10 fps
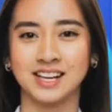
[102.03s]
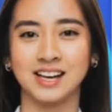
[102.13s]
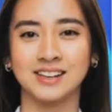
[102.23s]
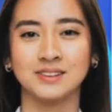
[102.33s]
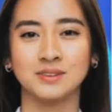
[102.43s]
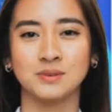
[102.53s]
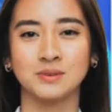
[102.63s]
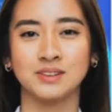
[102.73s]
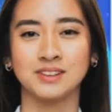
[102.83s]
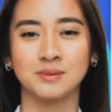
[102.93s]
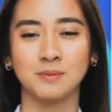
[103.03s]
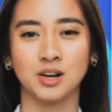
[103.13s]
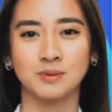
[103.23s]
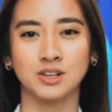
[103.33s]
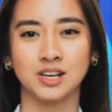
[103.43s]
Selain itu,
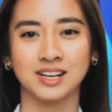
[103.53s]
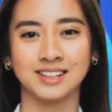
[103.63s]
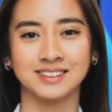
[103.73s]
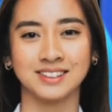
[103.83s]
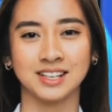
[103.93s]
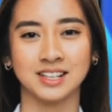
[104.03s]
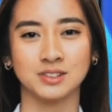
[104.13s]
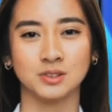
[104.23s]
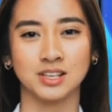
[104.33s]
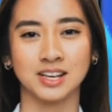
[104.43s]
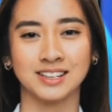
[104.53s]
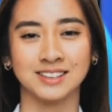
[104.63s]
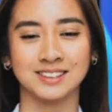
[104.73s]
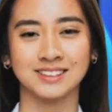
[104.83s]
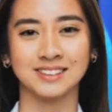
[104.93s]
buah berwarna jingga kekuningan
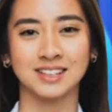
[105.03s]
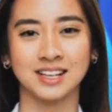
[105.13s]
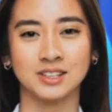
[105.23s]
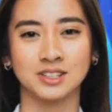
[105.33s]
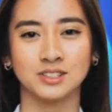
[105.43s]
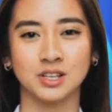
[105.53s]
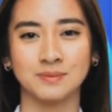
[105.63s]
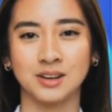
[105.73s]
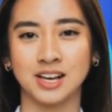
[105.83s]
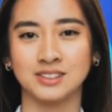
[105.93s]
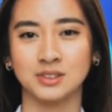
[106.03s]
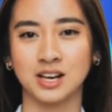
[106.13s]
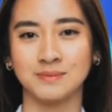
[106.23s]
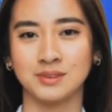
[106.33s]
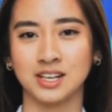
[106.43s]
ini juga mengandung
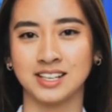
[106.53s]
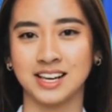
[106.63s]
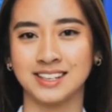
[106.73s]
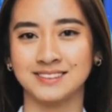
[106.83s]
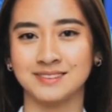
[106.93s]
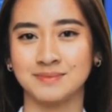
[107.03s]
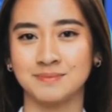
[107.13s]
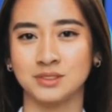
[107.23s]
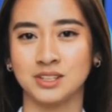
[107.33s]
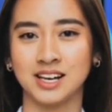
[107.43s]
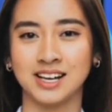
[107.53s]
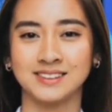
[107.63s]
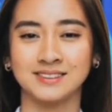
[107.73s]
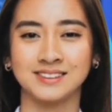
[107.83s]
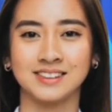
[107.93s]
karbohidrat,
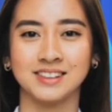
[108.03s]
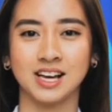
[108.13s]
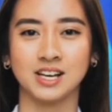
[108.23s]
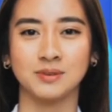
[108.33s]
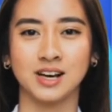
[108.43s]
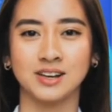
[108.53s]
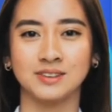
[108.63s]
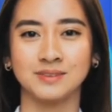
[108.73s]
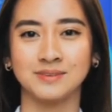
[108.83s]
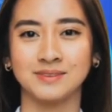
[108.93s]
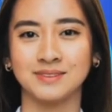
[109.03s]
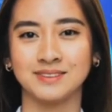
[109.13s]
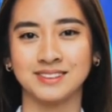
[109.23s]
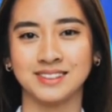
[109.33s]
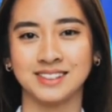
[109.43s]
protein, dan lemak.
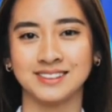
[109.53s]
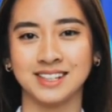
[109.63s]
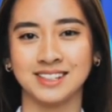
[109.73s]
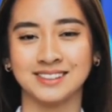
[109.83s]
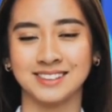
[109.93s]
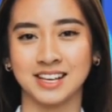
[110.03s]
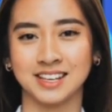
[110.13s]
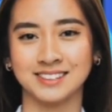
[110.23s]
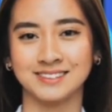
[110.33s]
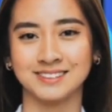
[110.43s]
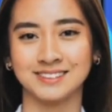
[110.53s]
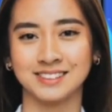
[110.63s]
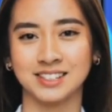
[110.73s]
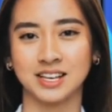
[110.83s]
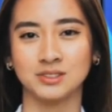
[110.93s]
Tak ketinggalan,
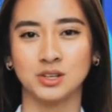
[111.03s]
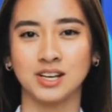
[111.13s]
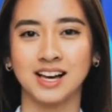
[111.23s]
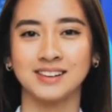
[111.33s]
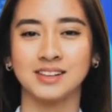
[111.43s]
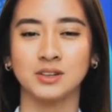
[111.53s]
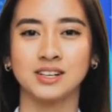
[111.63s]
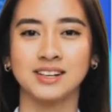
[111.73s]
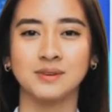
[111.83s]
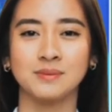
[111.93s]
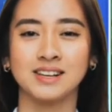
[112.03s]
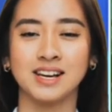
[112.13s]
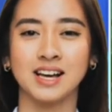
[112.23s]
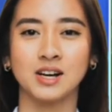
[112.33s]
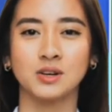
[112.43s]
kandungan antioksidan
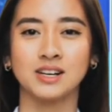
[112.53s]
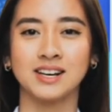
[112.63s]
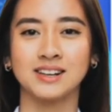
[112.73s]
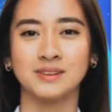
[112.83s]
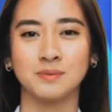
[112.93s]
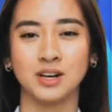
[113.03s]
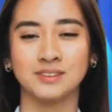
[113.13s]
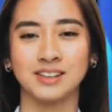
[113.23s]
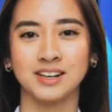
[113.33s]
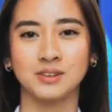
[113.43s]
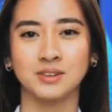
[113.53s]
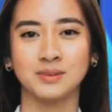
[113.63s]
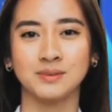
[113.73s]
beta-karoten dan polifenol